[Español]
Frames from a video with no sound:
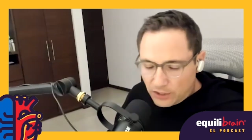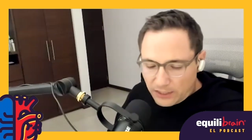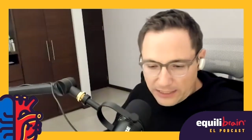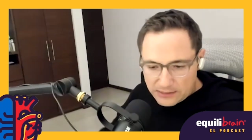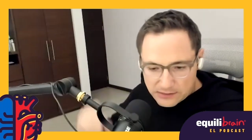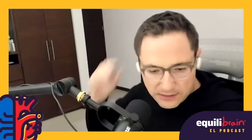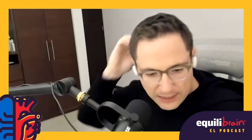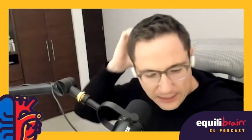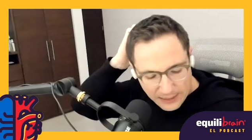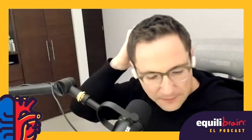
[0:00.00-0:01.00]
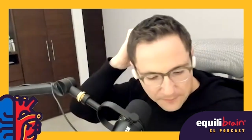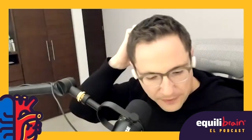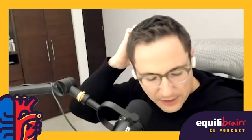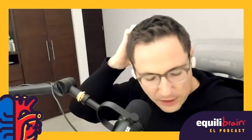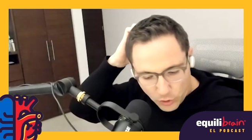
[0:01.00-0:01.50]
este,
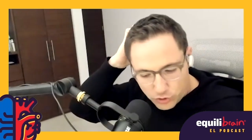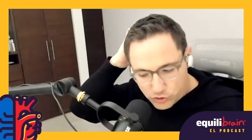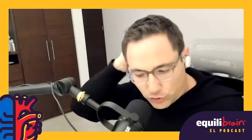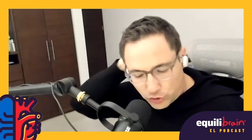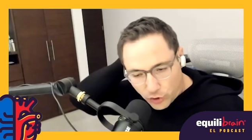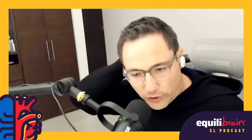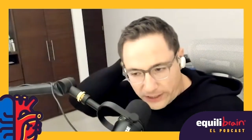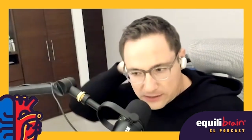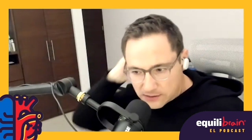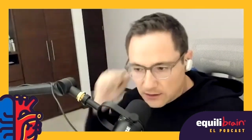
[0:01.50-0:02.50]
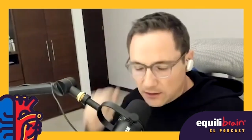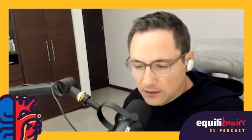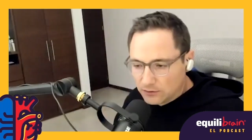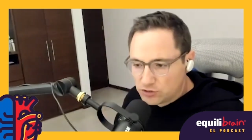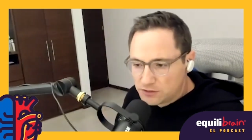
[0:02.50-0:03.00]
los doctores,
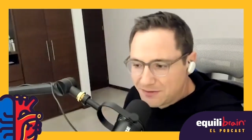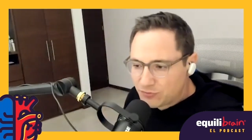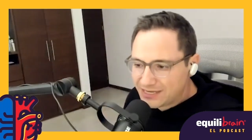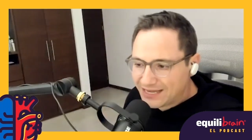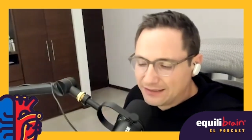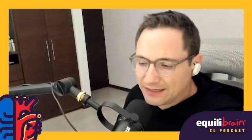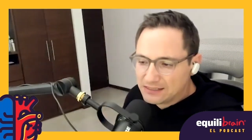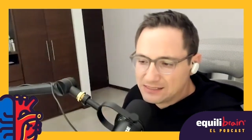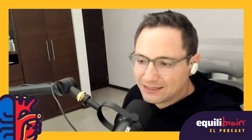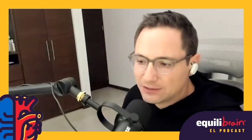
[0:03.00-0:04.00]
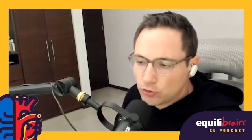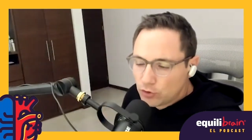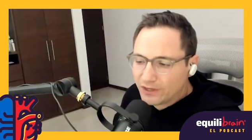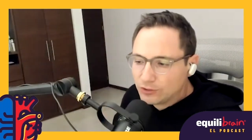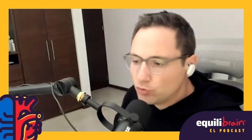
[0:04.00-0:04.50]
entonces vamos a aterrizar todo
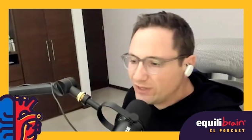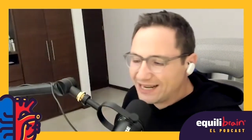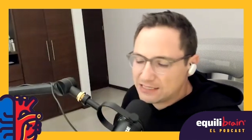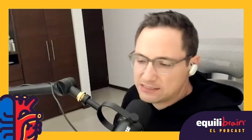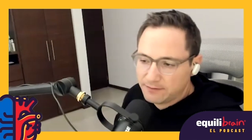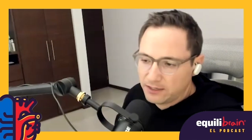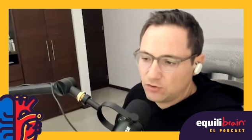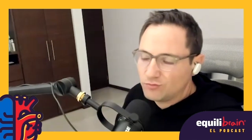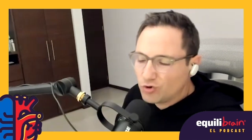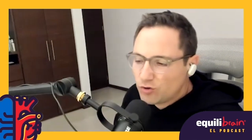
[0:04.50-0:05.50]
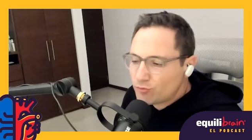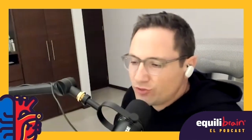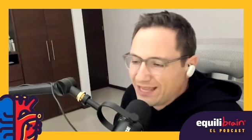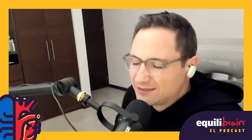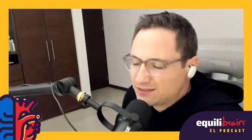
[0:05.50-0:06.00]
lo que tú quieras saber, como cómo
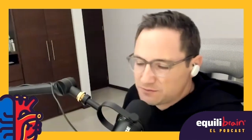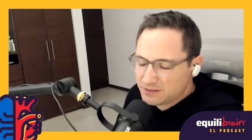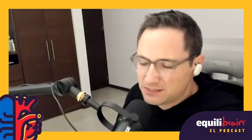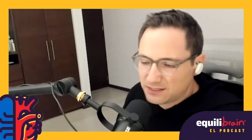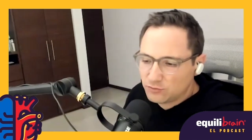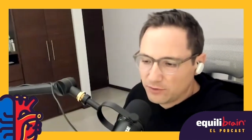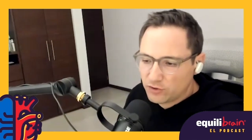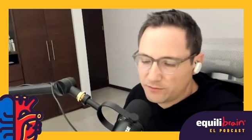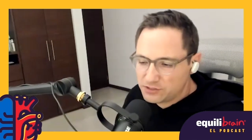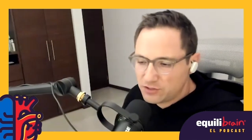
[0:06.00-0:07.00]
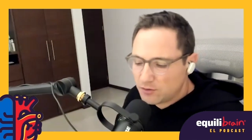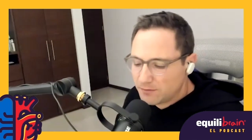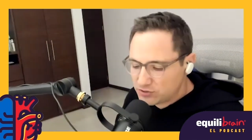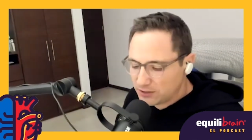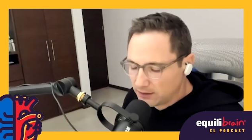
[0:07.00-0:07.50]
diantres vas a ser tu mejor versión, lo
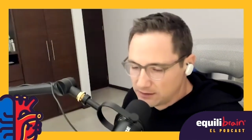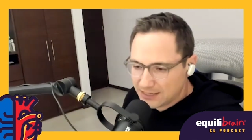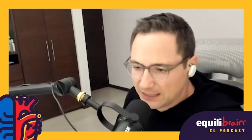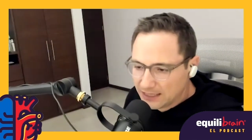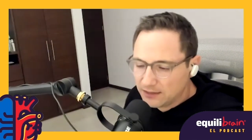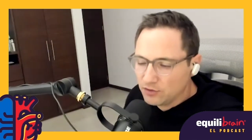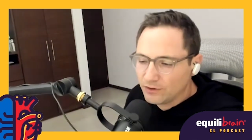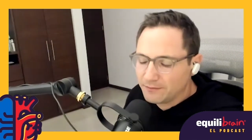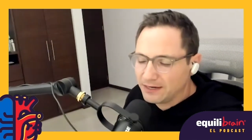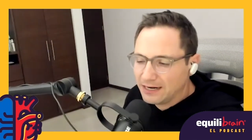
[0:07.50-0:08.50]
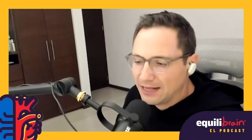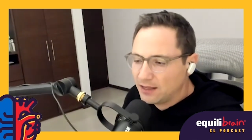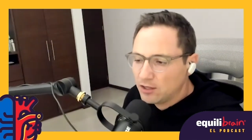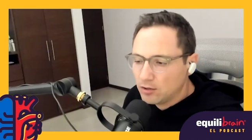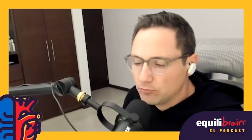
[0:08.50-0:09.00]
vamos a aterrizar aquí de una
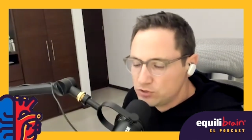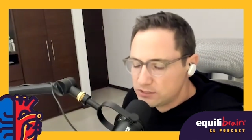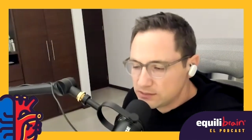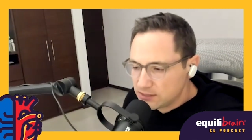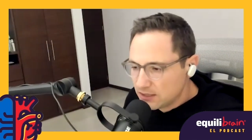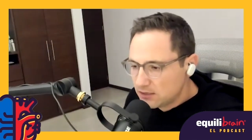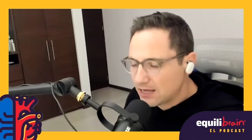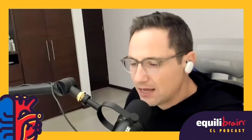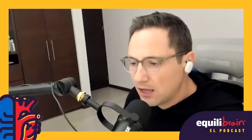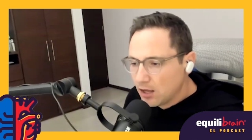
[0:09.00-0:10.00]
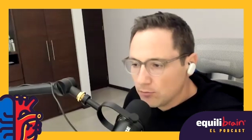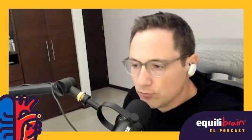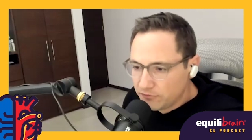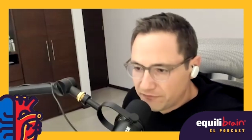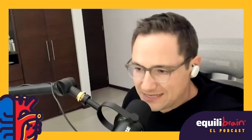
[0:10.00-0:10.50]
manera muy sencillita,
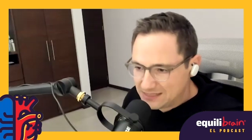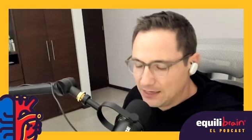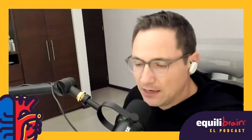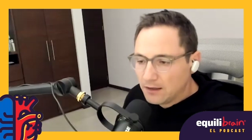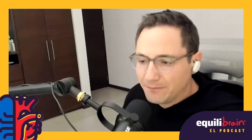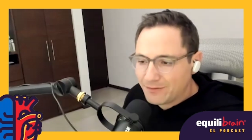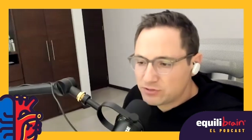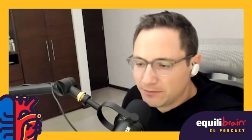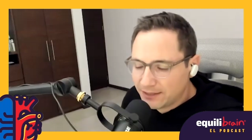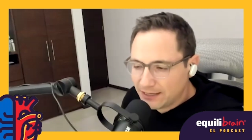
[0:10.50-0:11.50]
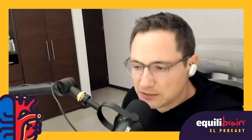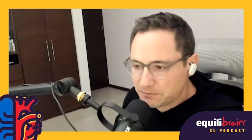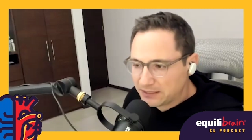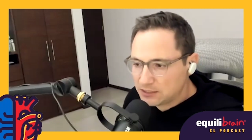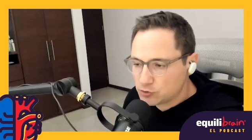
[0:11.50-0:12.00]
muy fácil. Vamos a hablar de las
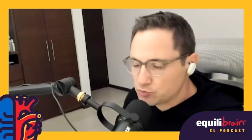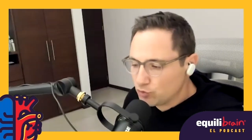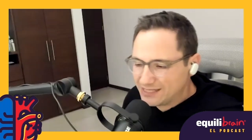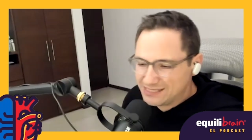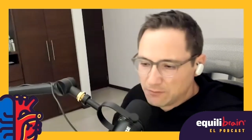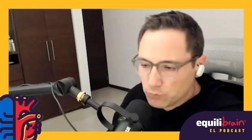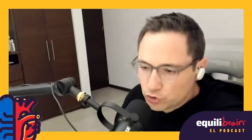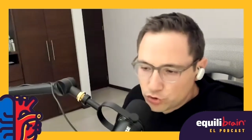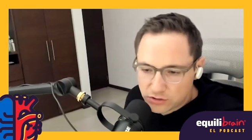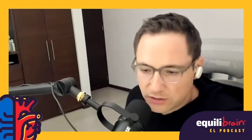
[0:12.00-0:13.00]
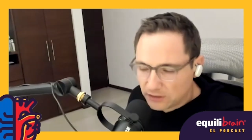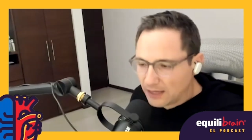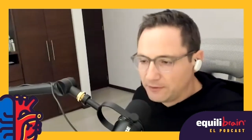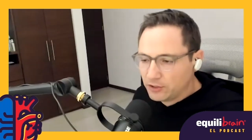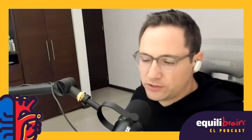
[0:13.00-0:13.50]
partes oscuras, de muchos
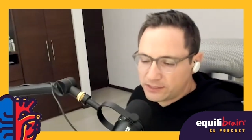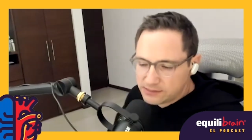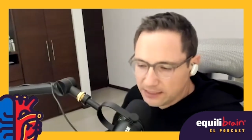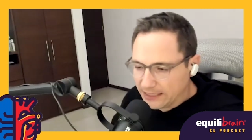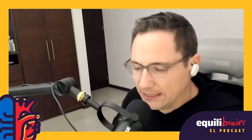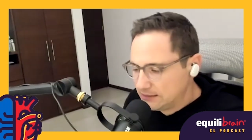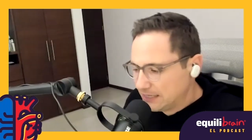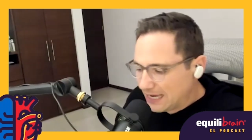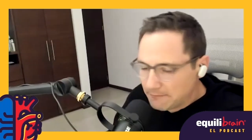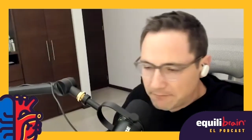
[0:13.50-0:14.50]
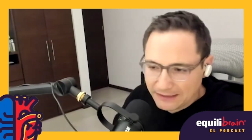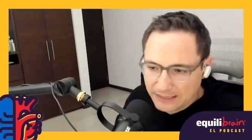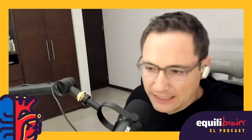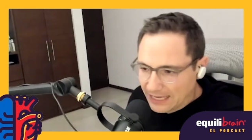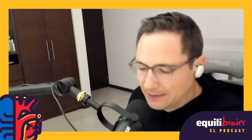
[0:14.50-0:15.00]
términos, resiliencia,
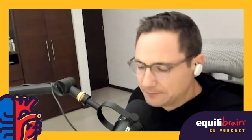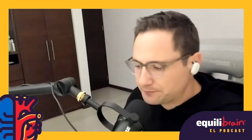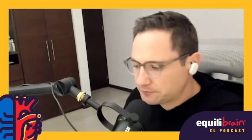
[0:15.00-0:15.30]
empatía,